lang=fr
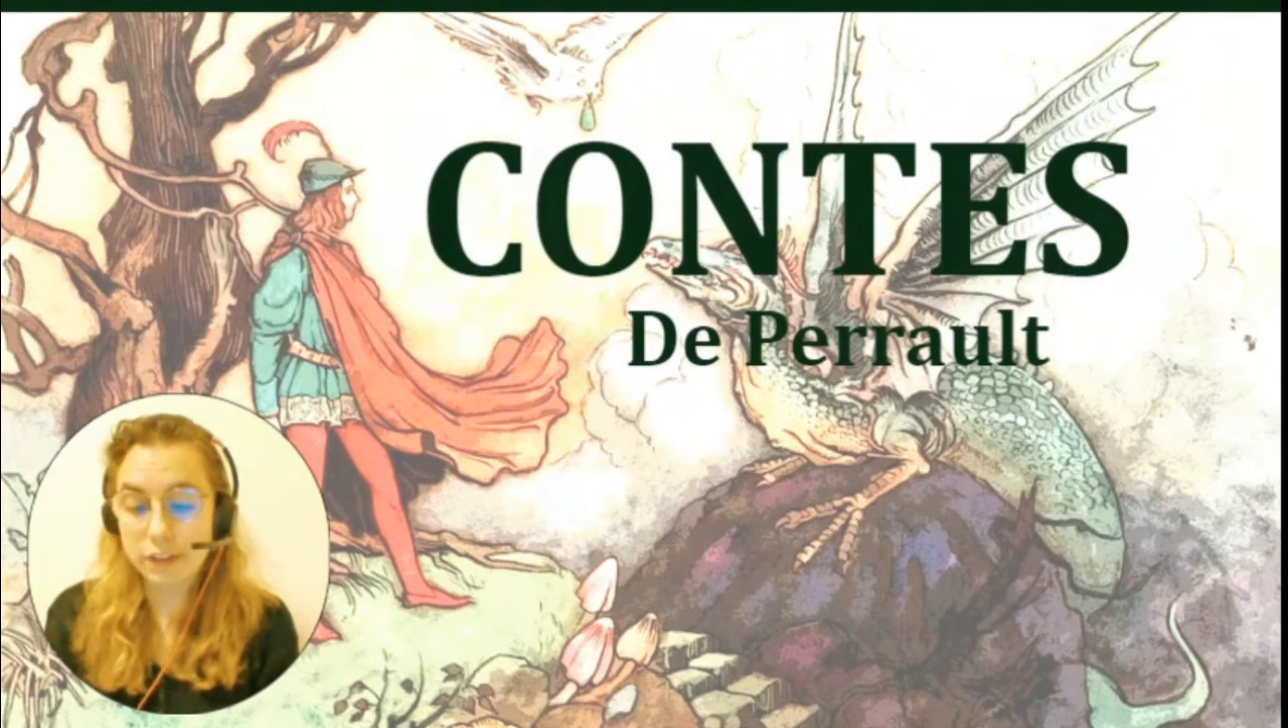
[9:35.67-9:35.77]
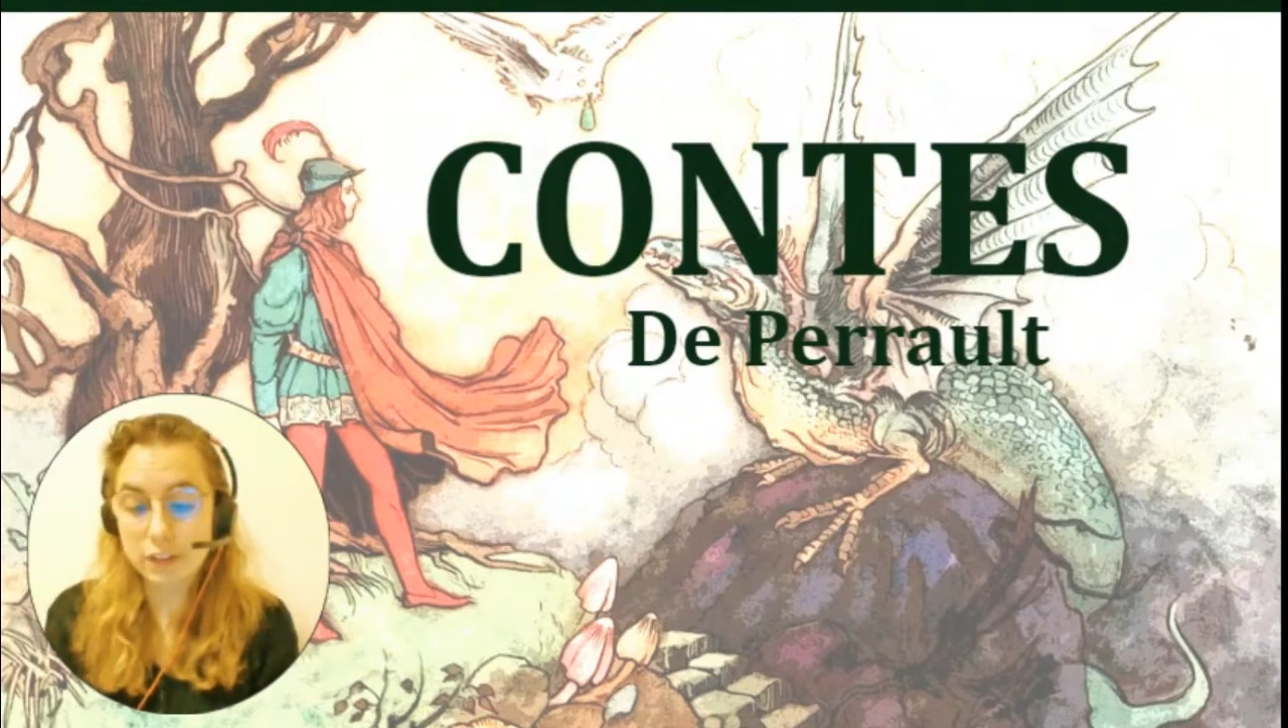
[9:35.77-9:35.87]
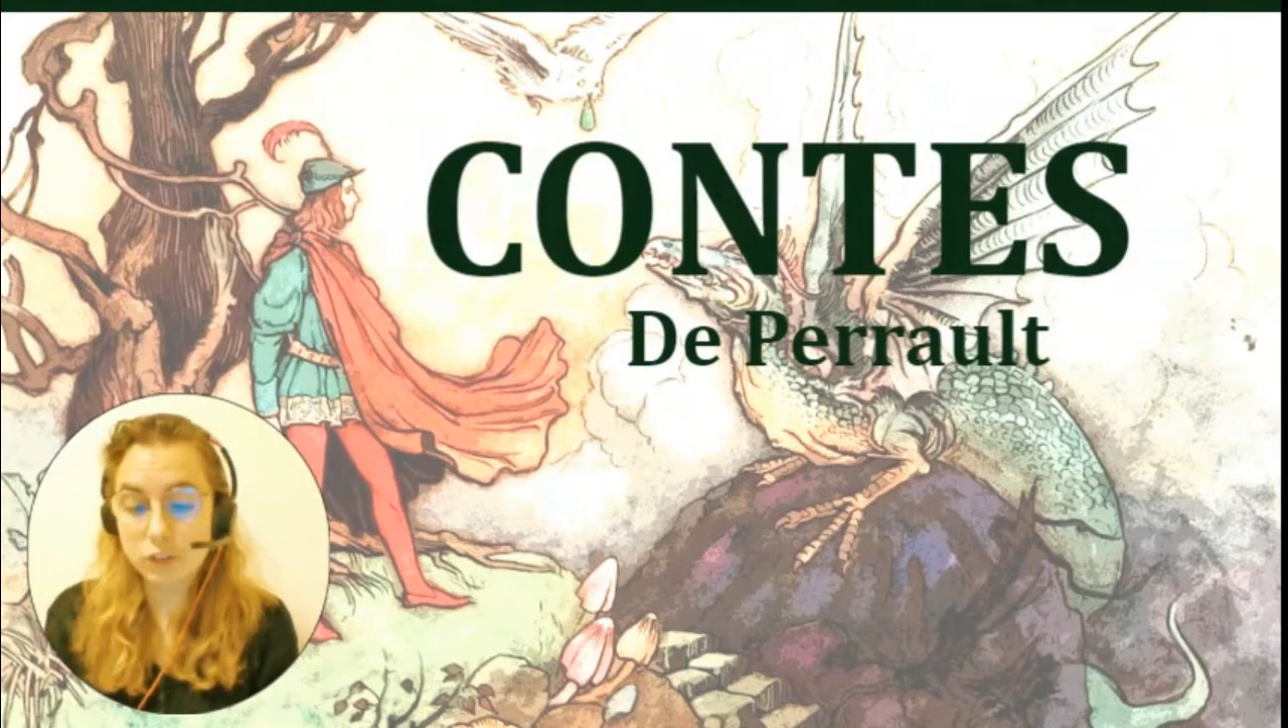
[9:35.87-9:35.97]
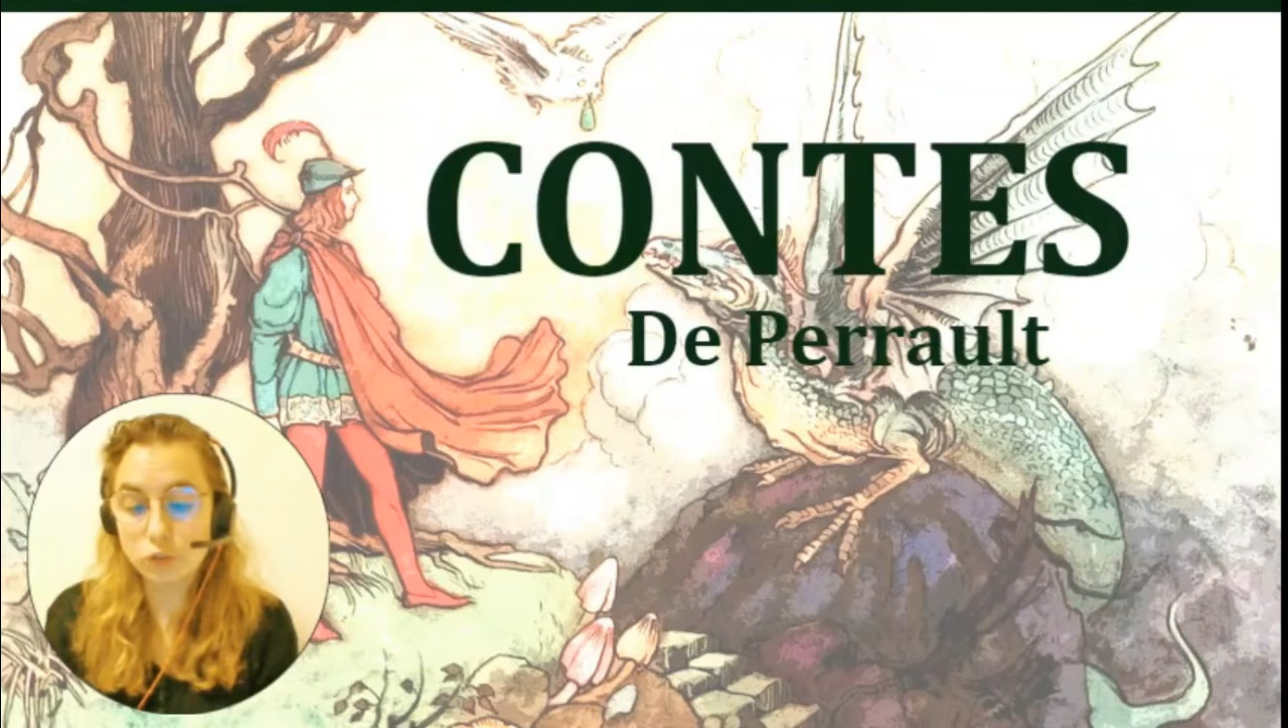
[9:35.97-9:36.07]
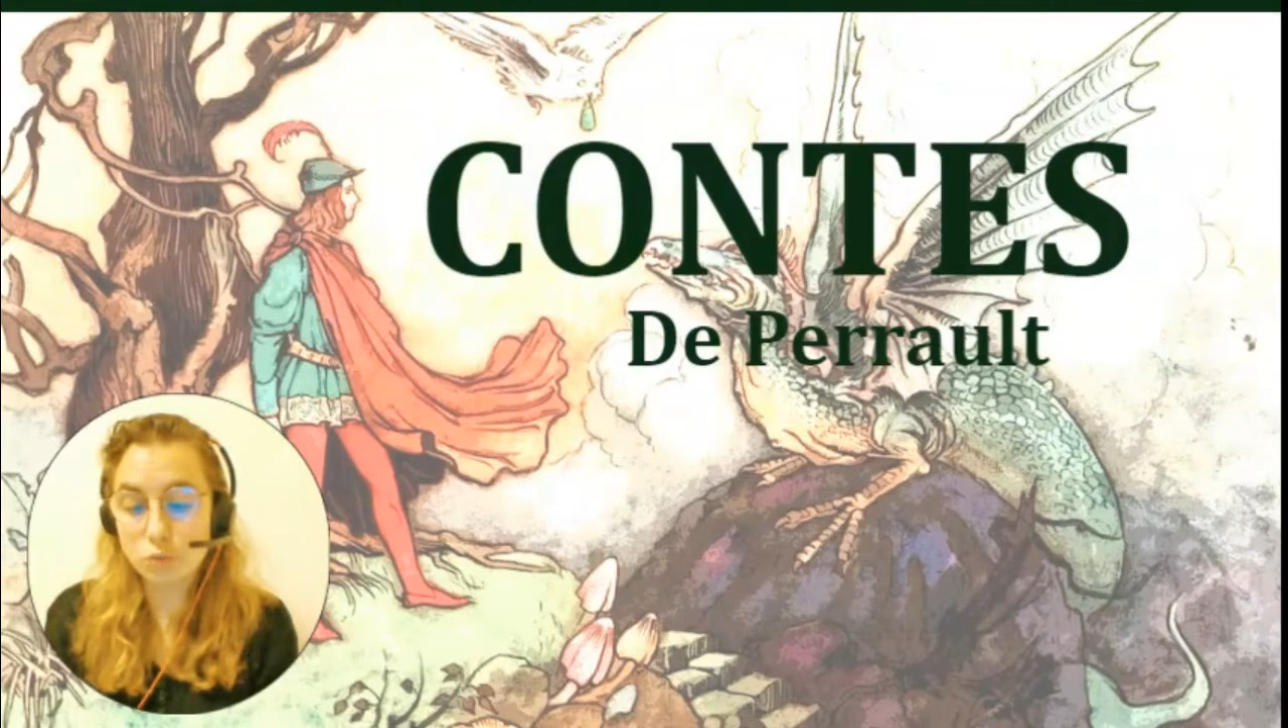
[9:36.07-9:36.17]

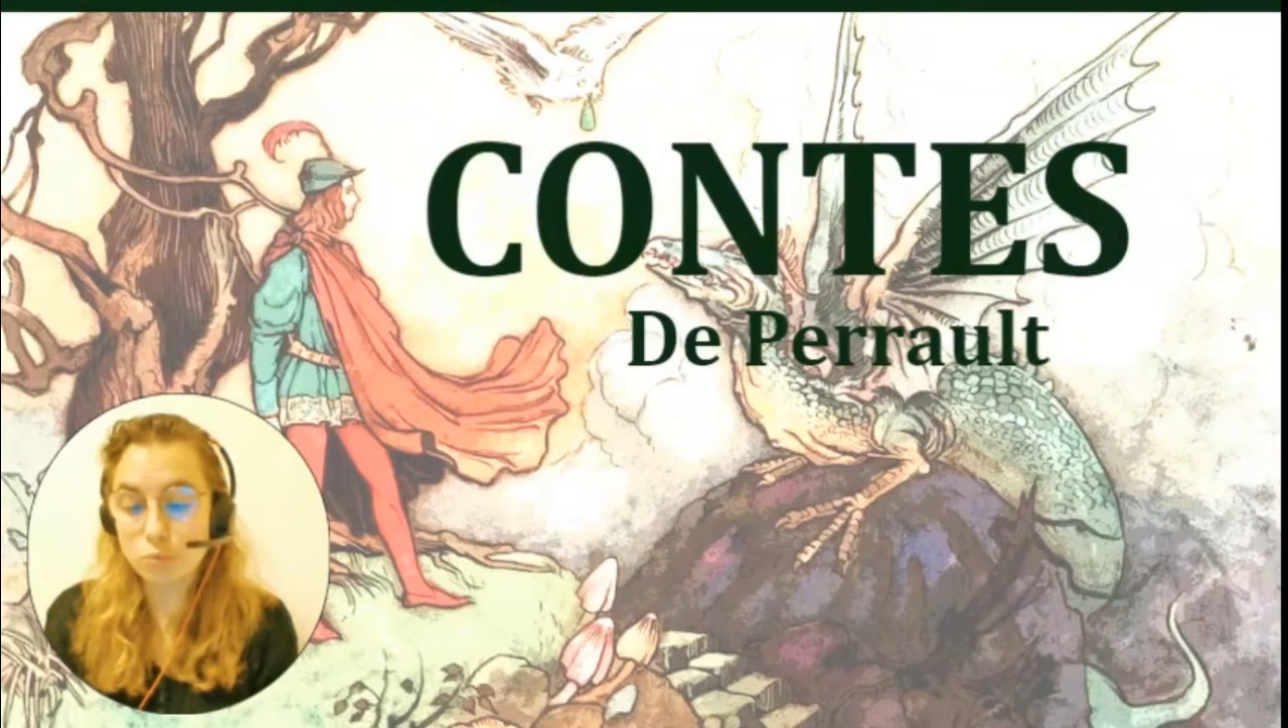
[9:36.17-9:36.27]
avec des